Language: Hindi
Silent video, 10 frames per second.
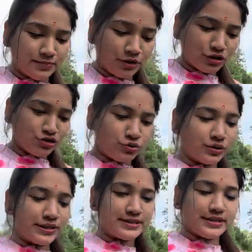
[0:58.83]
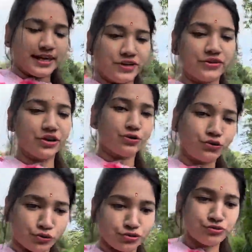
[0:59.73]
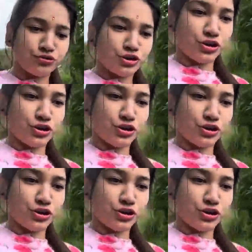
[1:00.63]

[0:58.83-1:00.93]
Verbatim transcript: बहुत छोटा से नैरो नैरो रोड्स होती